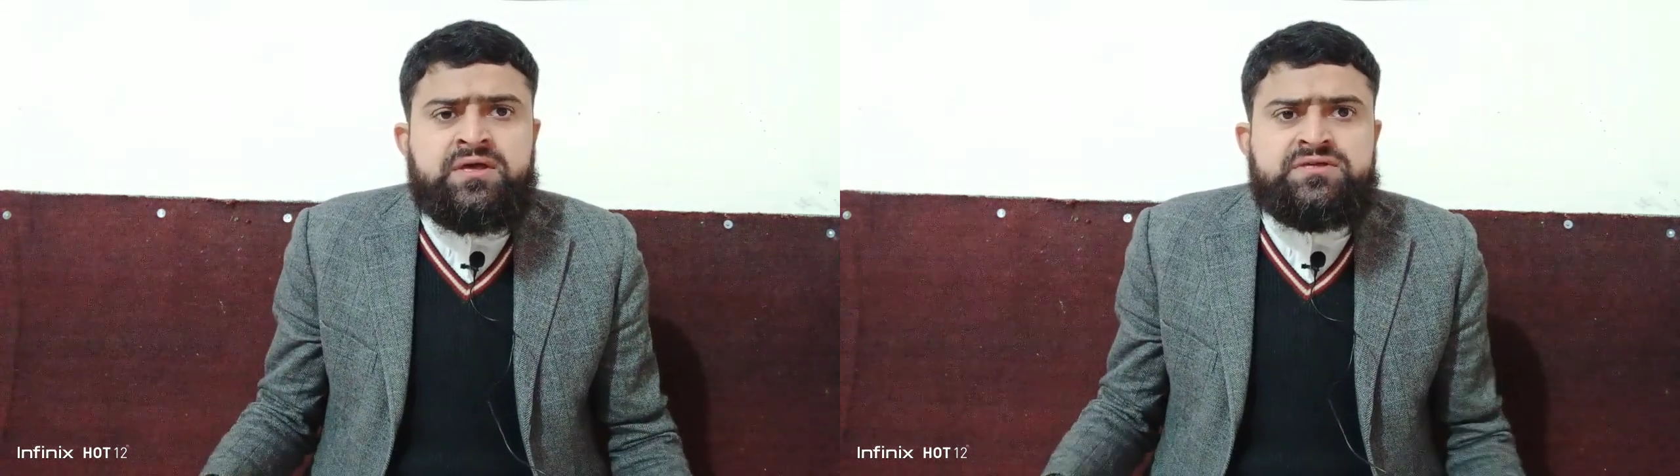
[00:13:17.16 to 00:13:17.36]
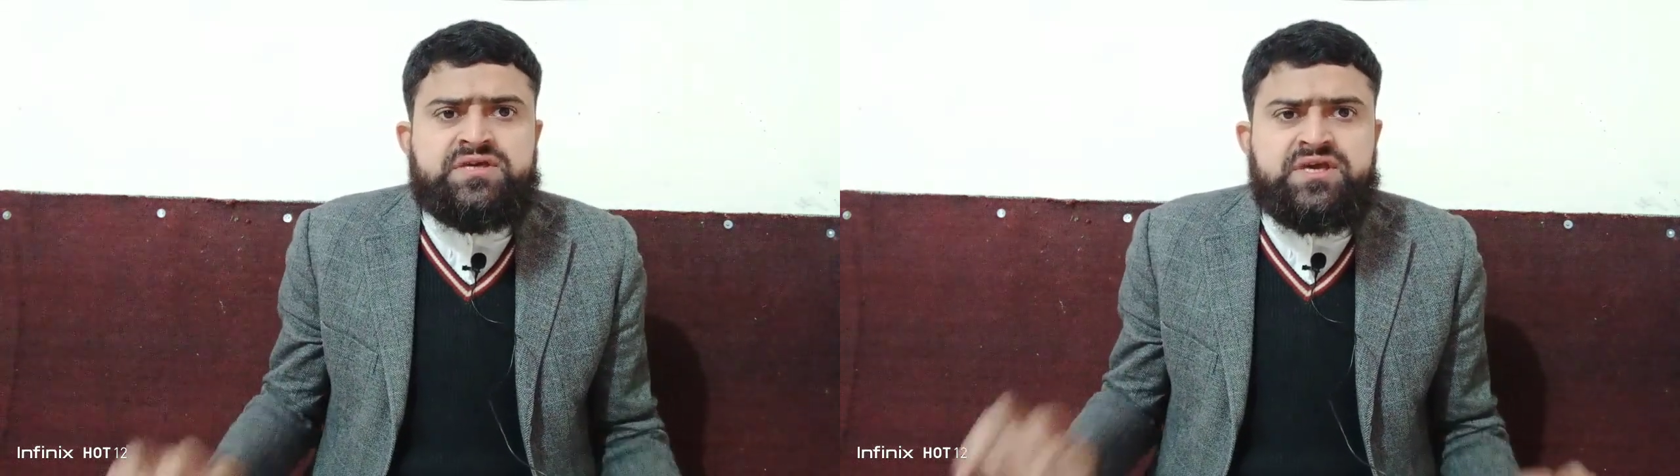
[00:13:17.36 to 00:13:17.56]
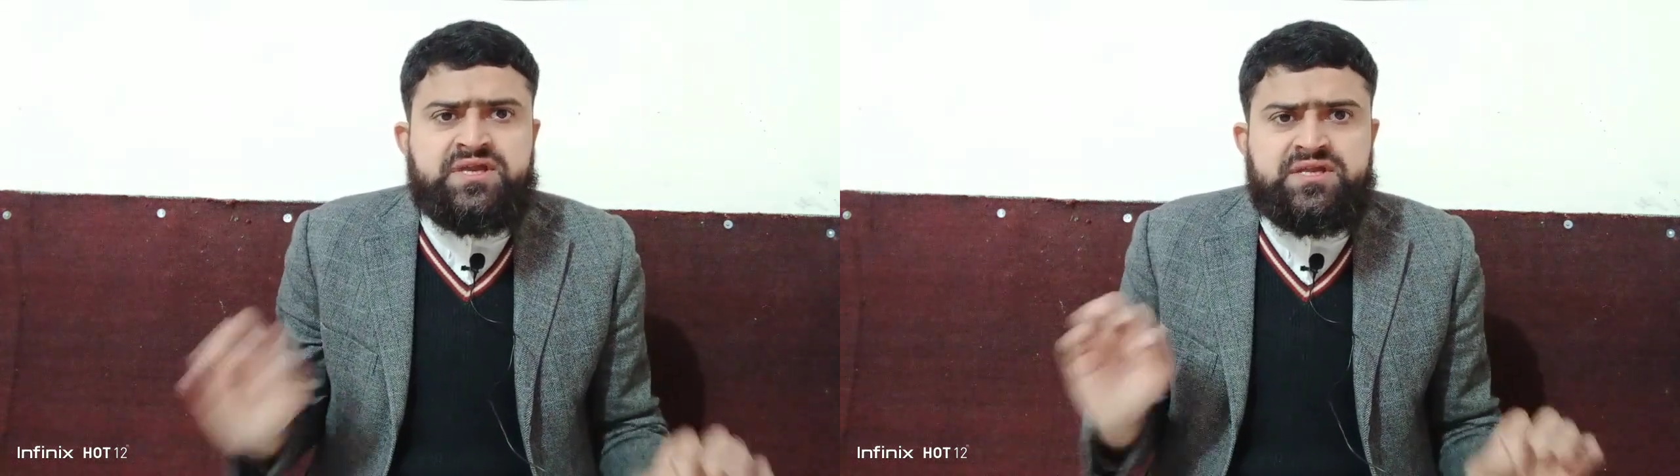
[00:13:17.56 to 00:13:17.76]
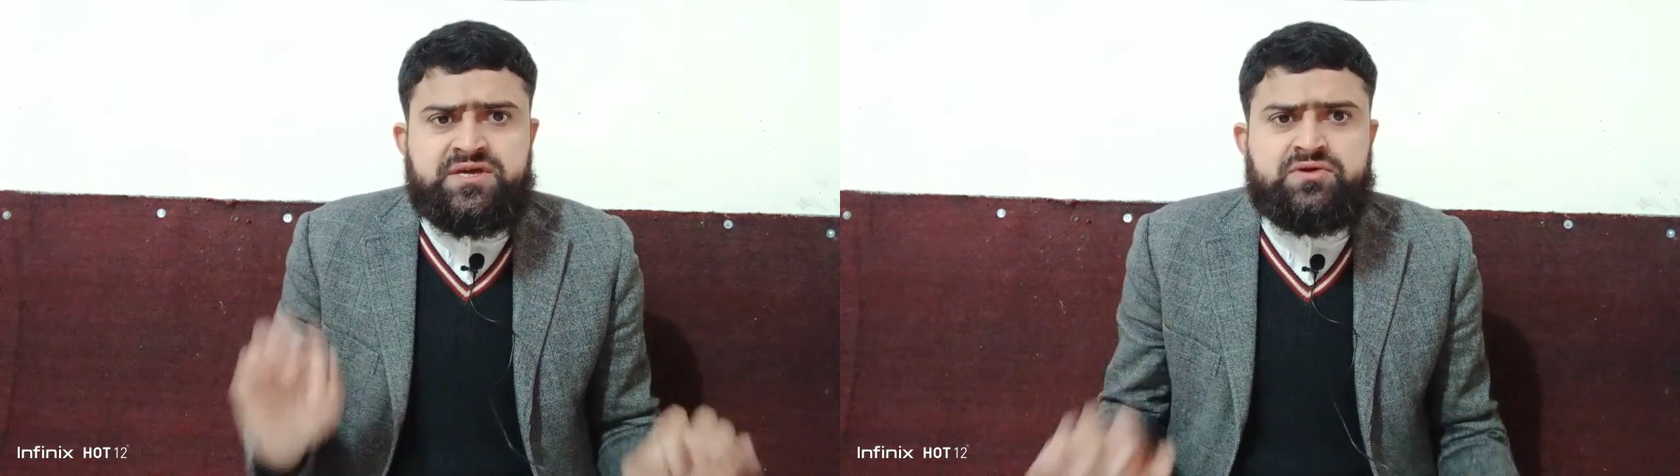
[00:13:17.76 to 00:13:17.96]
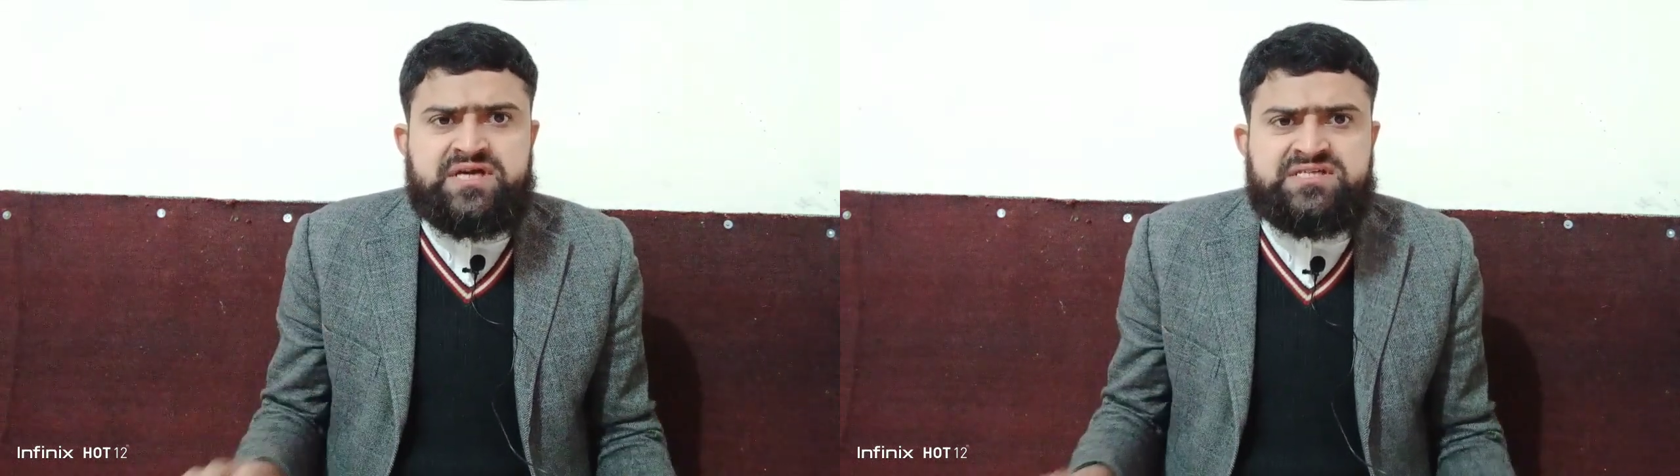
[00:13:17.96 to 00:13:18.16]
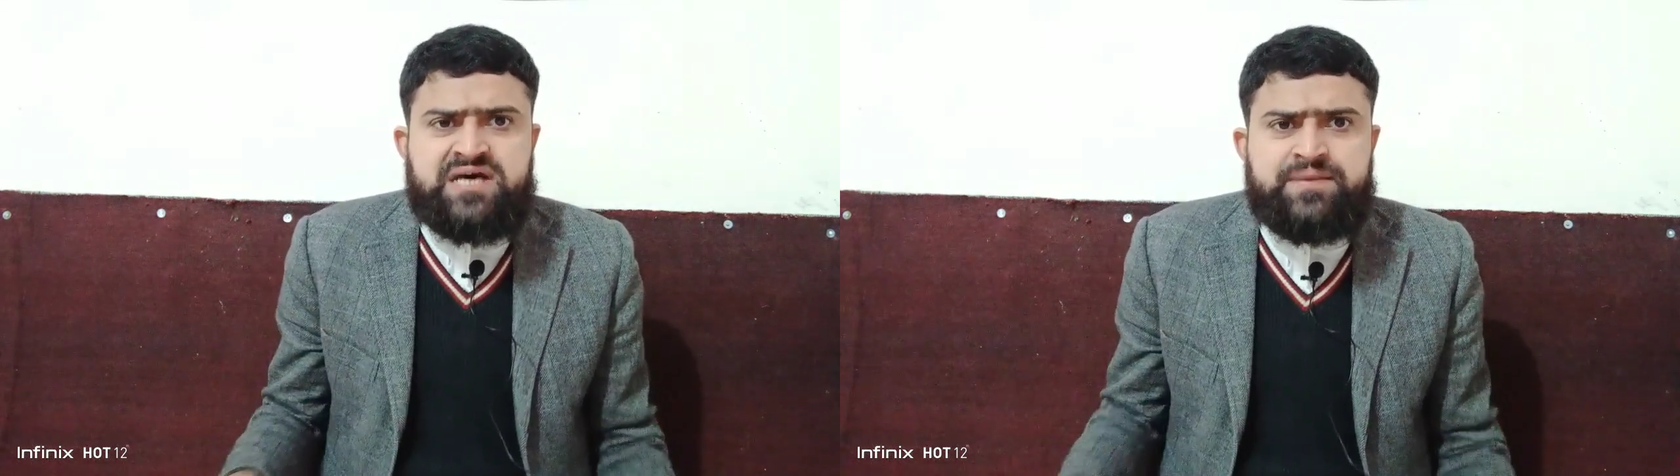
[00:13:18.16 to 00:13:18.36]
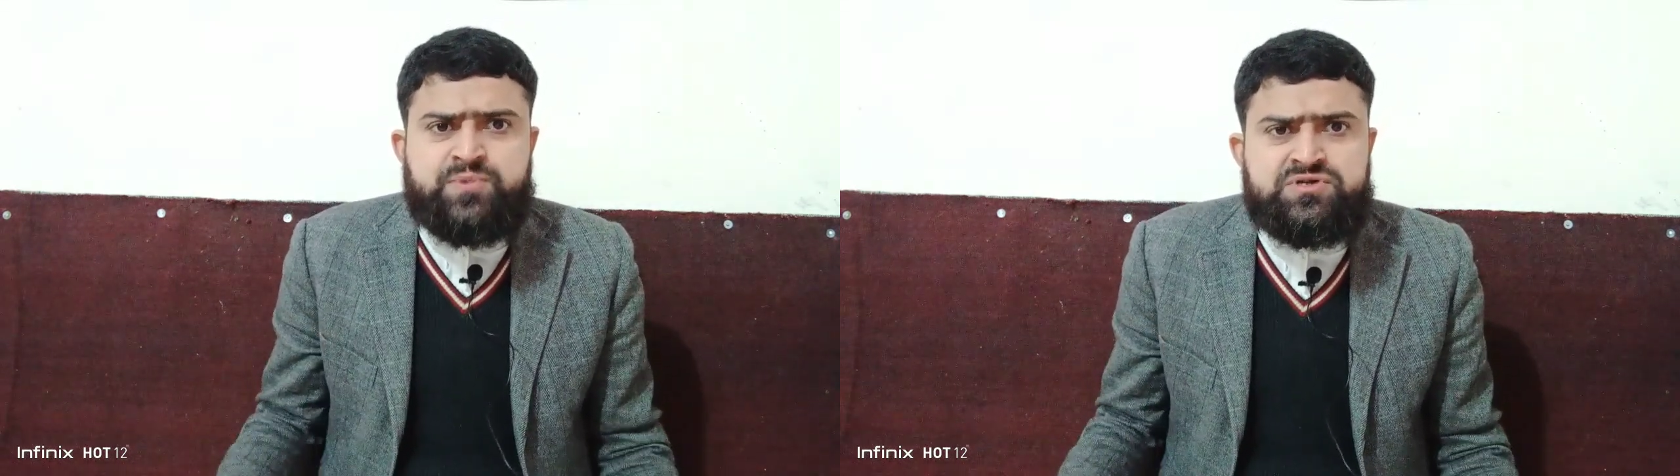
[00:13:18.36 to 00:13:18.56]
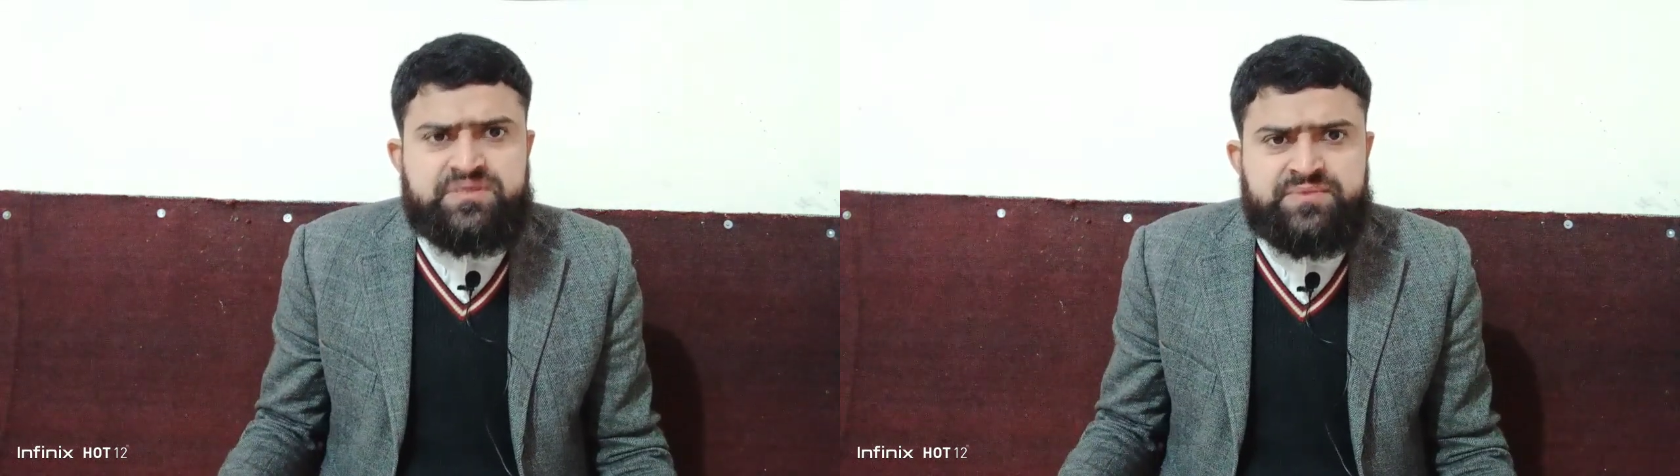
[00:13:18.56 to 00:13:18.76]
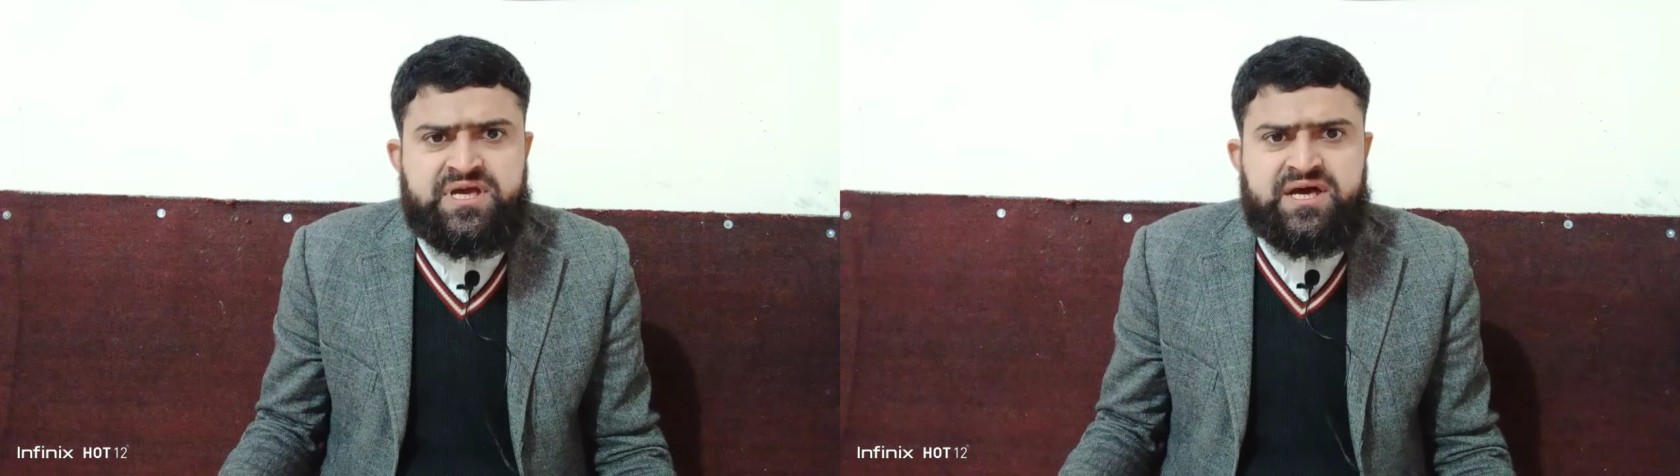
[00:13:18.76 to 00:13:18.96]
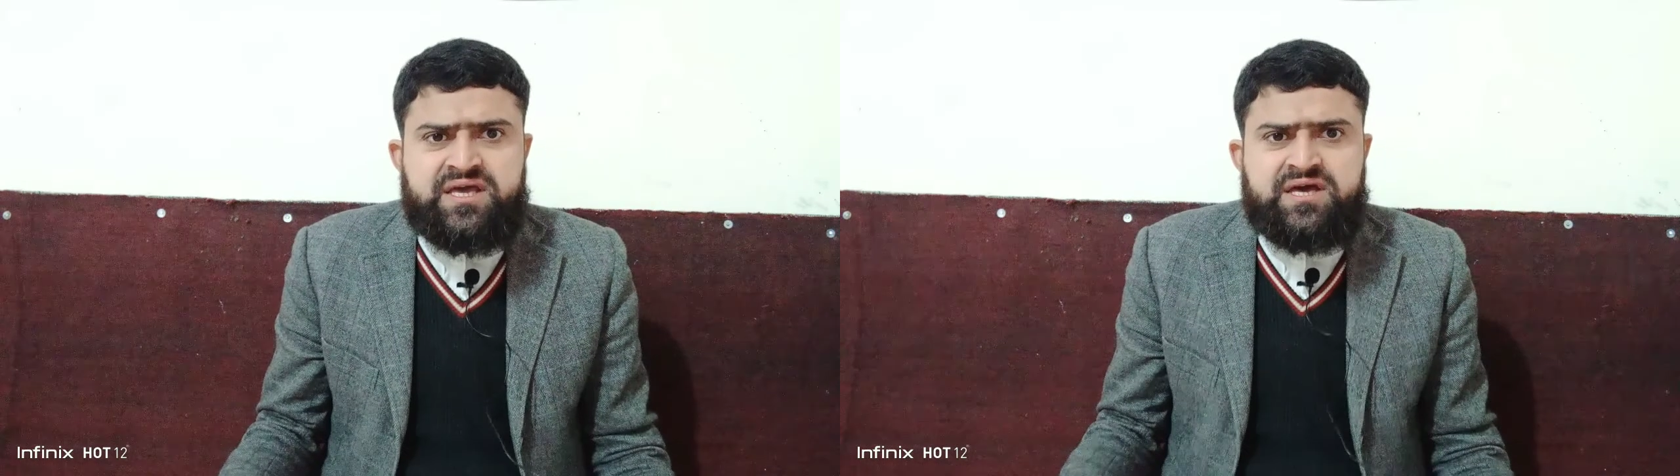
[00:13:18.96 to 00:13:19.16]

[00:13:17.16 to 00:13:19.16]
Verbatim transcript: यकीनन ये ख़ुलासा आपको समझ आ गया